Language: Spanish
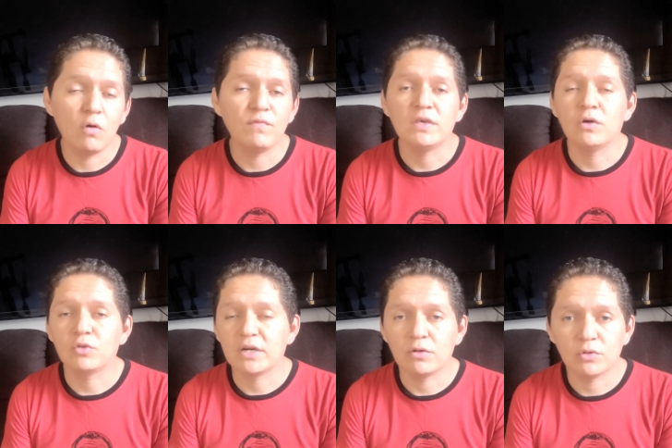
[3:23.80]
y
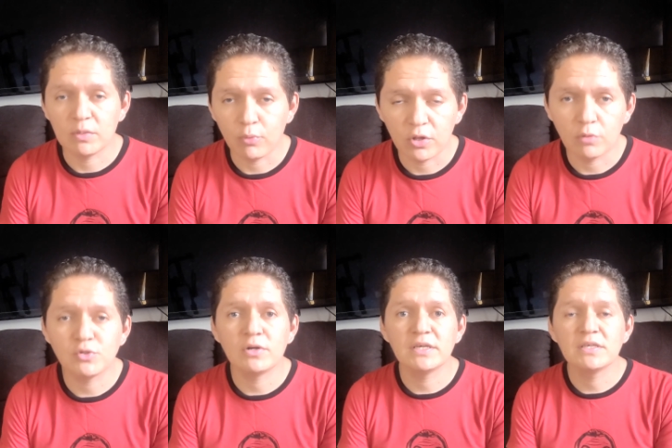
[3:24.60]
otro tipo de
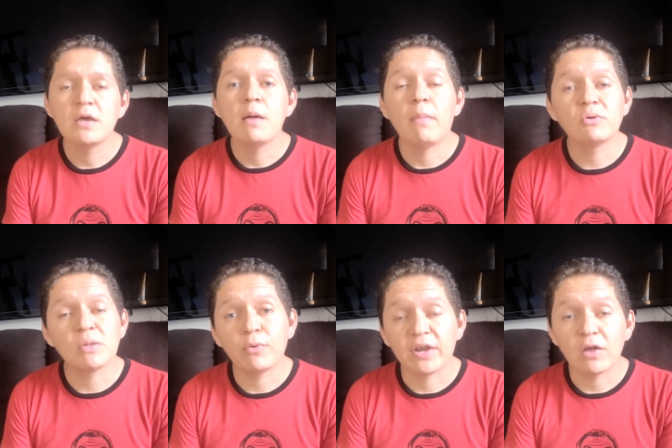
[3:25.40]
opciones, vamos
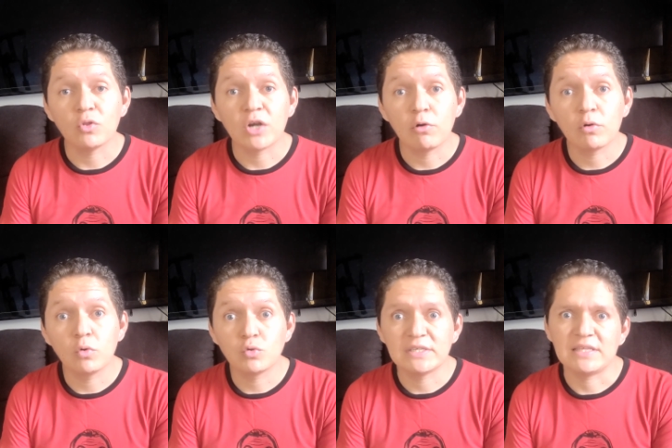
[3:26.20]
a poder encontrarlo
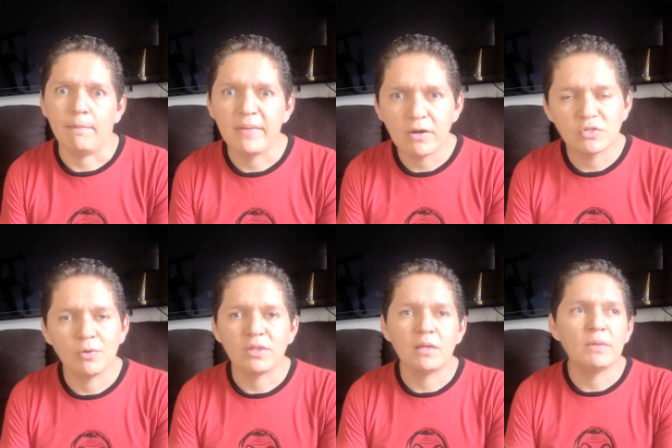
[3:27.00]
incluso hasta menos
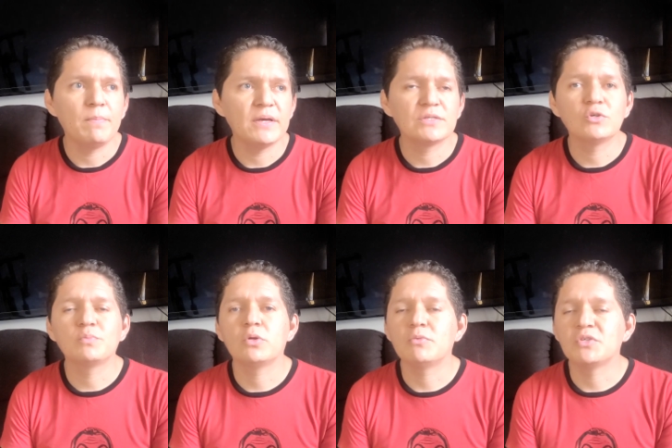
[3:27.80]
de 20 mil pesos,
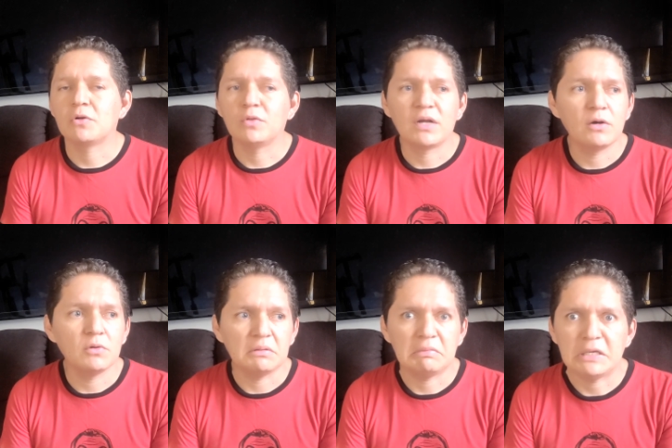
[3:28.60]
podemos encontrarlo
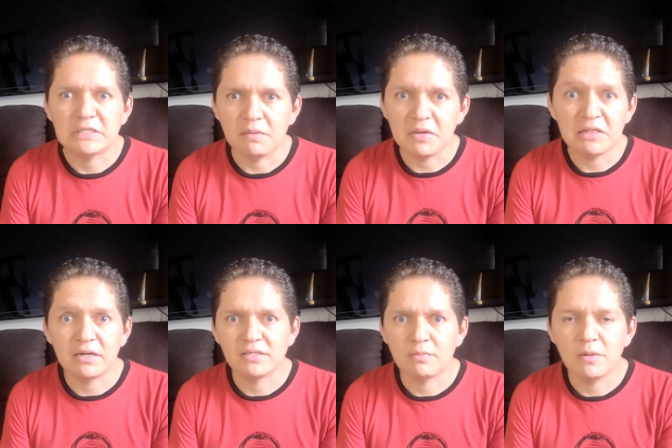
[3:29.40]
en 15 mil,
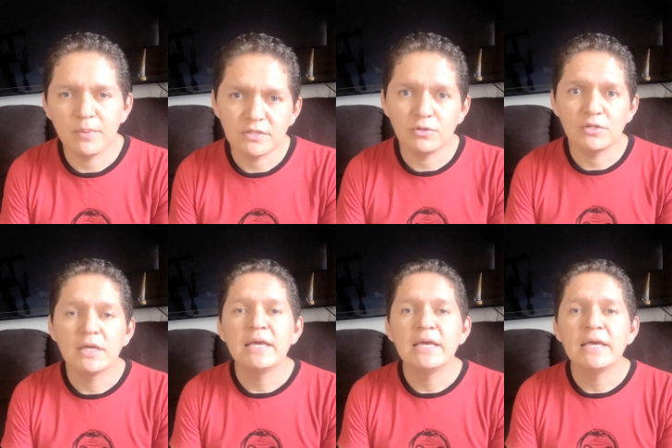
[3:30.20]
13 mil pesos